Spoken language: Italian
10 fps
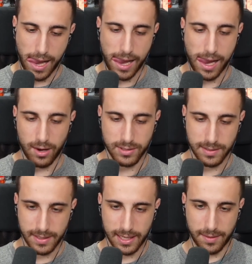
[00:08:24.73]
Eh, lo
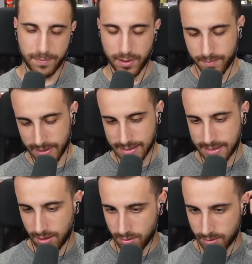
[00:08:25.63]
sapete che però il
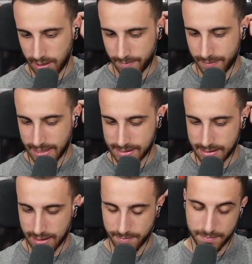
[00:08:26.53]
mastino potrebbe
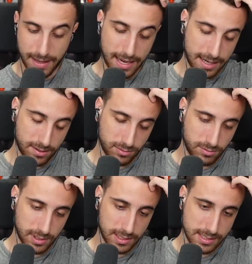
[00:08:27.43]
essere una bella
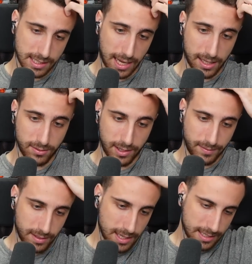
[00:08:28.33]
rottura di scatole.
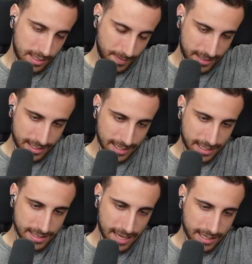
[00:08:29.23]
Dipende da
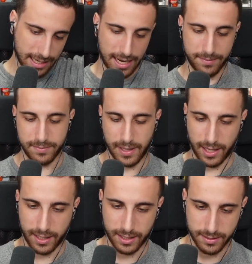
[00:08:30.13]
che deck ha.
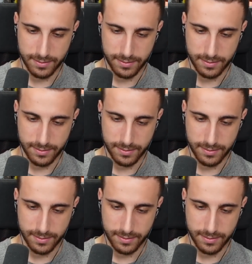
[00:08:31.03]
Ecco.